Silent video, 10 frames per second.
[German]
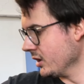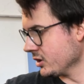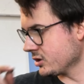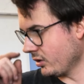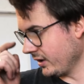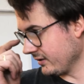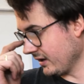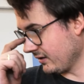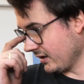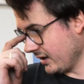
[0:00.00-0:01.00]

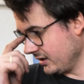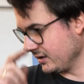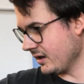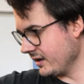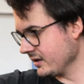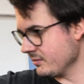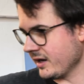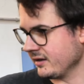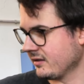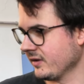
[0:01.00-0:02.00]
Steuersatz reinigen,
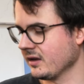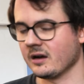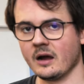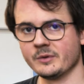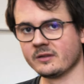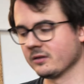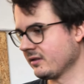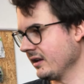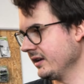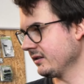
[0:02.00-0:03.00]
allgemein jetzt, wenn der Rahmen so
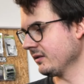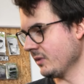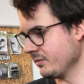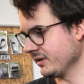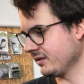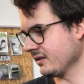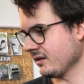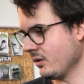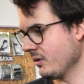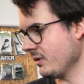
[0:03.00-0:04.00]
zerlegt ist, mal ein bisschen
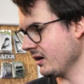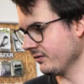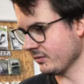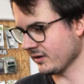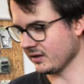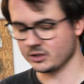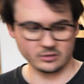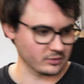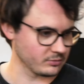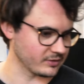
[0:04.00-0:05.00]
sauber machen, wenn wir jetzt eh
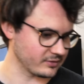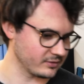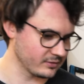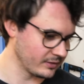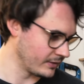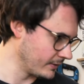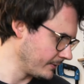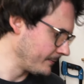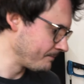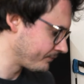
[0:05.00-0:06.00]
schon drüber sind.
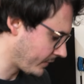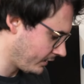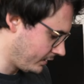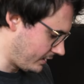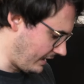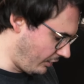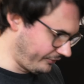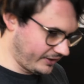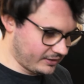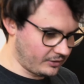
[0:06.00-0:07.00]

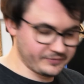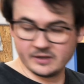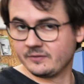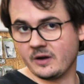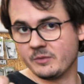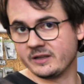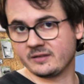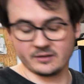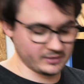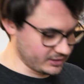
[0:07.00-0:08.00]
Laufräder auf jeden Fall mal in
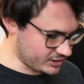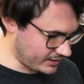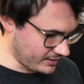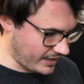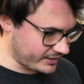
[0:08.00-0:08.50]
Zentrierständer